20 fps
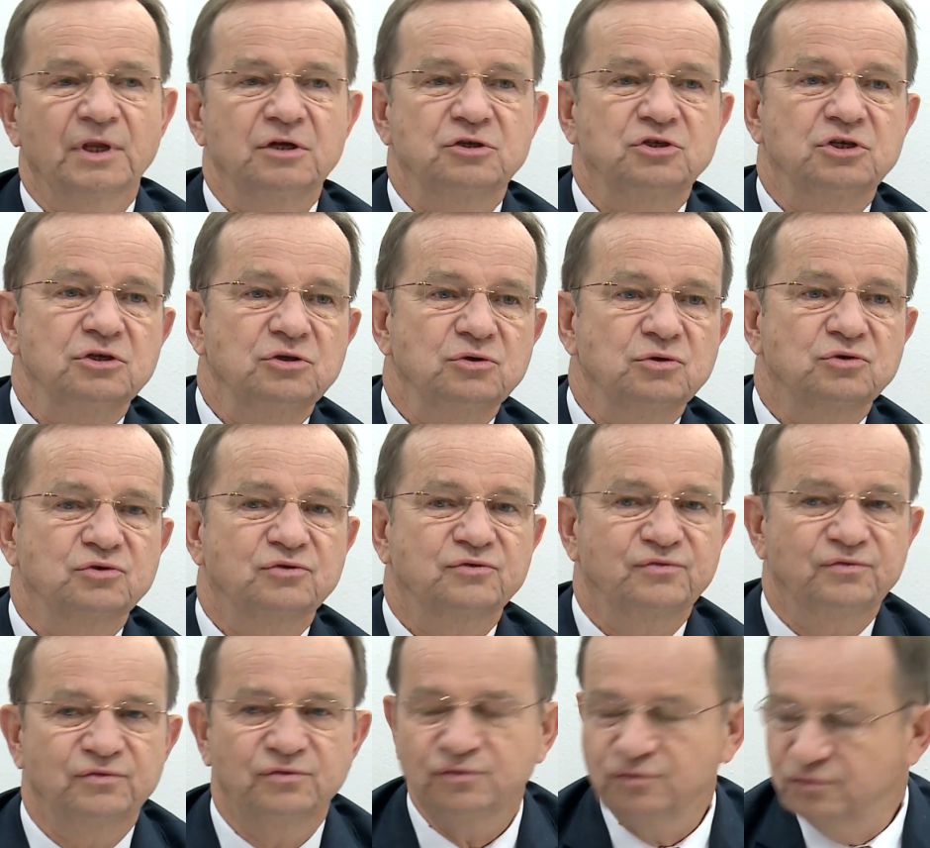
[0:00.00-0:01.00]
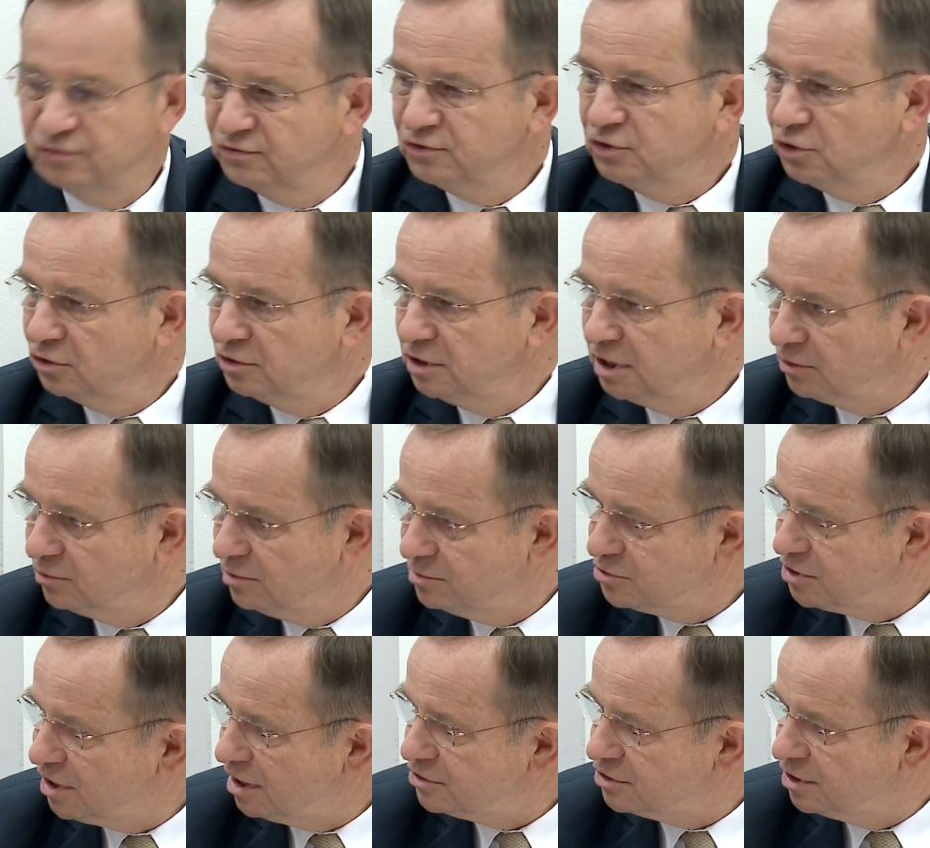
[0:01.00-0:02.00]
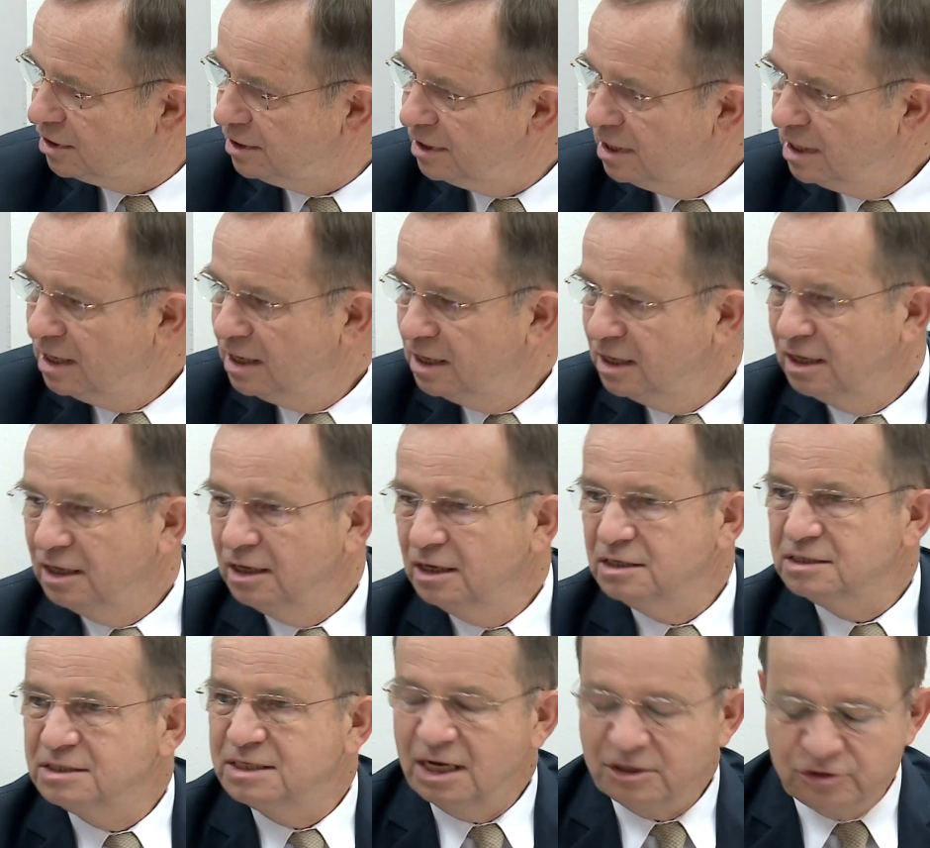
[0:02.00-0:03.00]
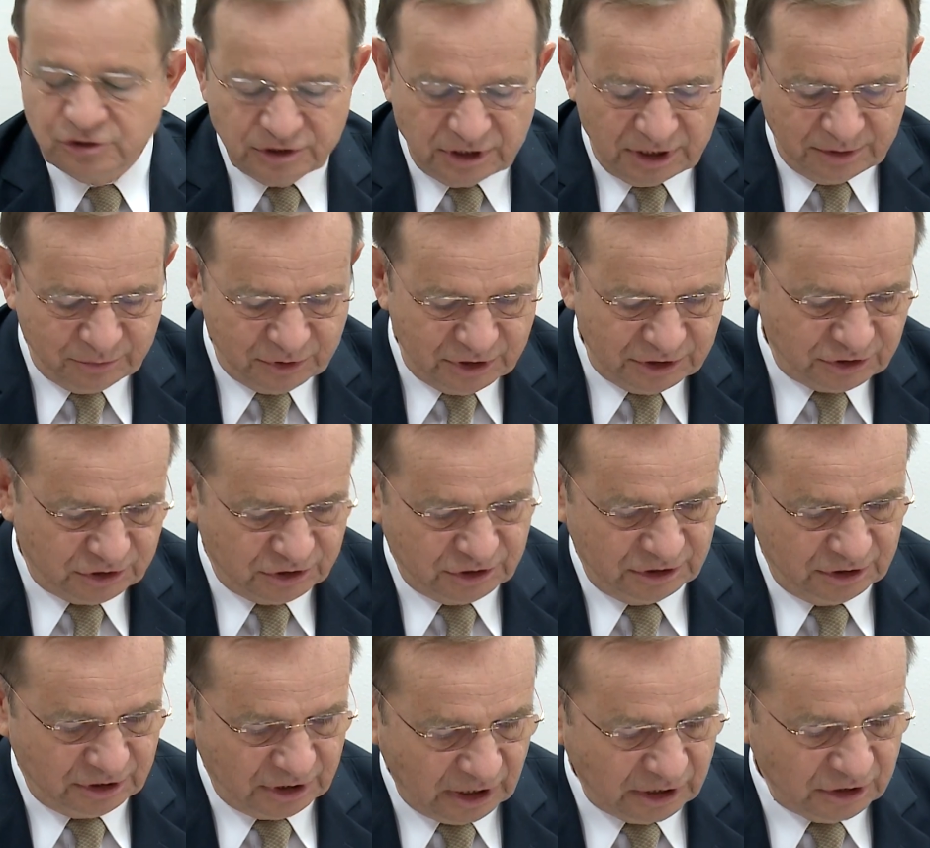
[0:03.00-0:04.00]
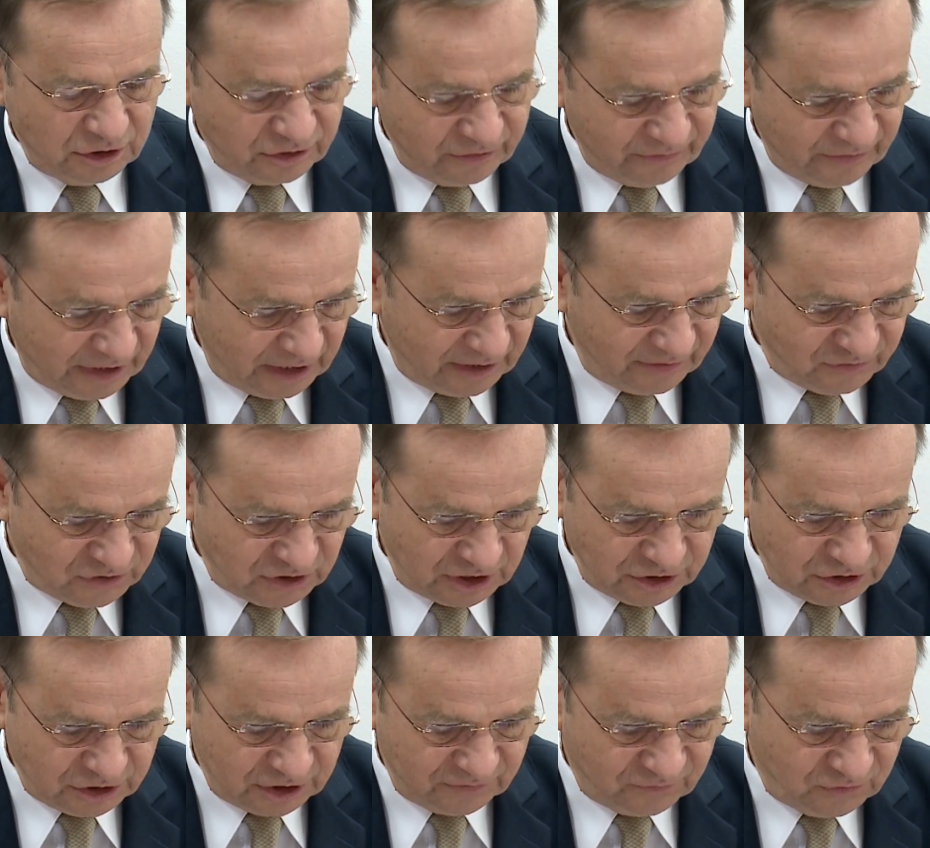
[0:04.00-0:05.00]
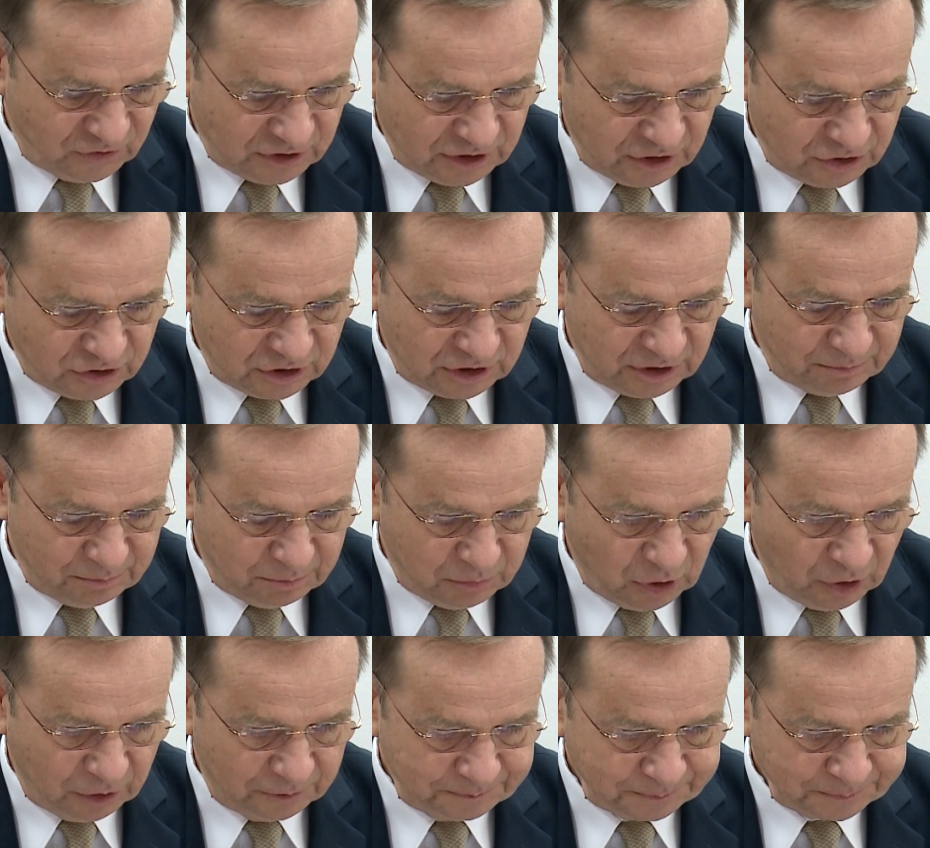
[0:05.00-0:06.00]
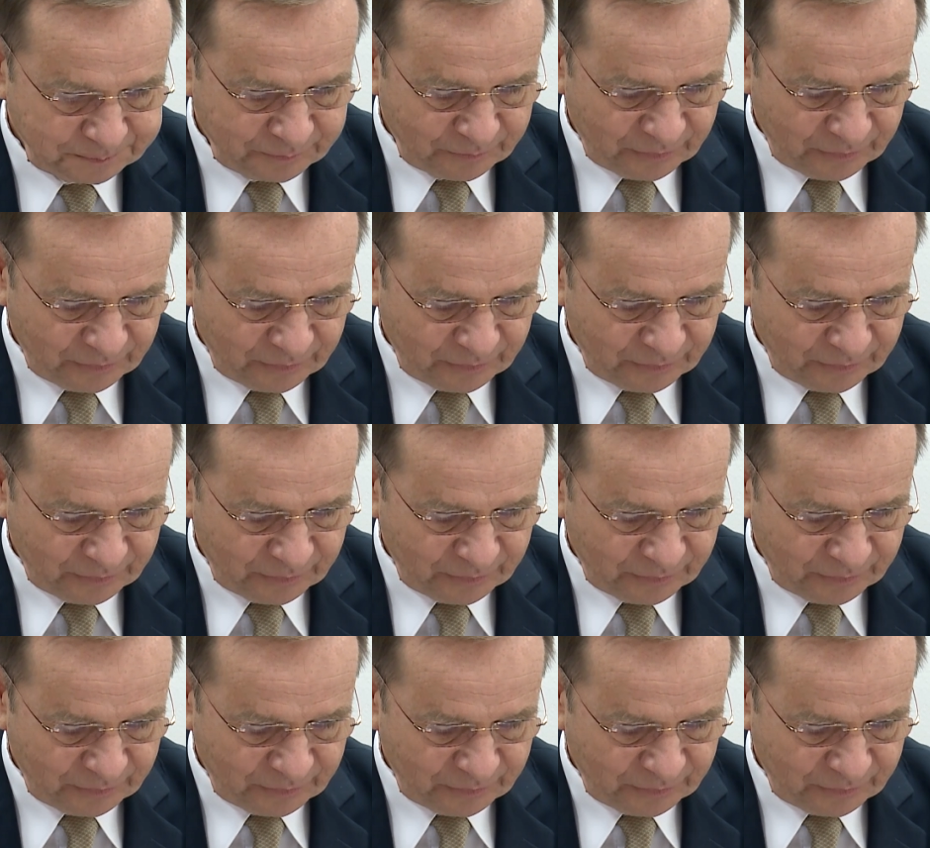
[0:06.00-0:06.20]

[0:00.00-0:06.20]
czyli już w nieodległym czasie zacznie być realizowana w sensie fizycznym, bo